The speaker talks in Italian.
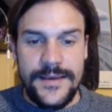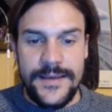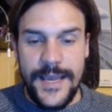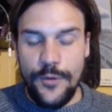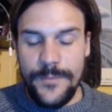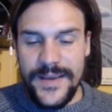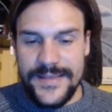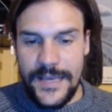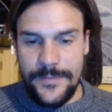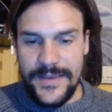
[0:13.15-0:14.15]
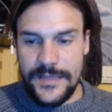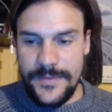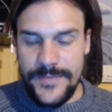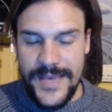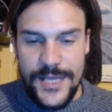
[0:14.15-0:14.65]
che commenta e che mette mi
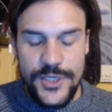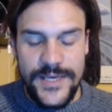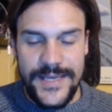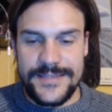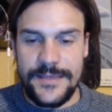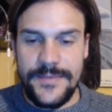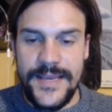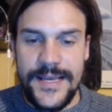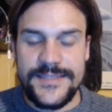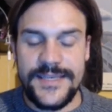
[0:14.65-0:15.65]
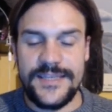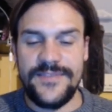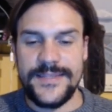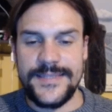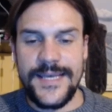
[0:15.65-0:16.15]
piace, grazie mille, siete
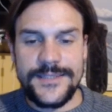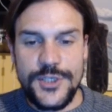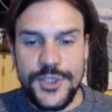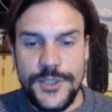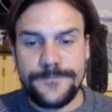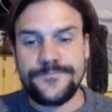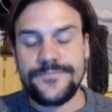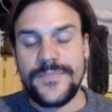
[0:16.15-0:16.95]
fantastici.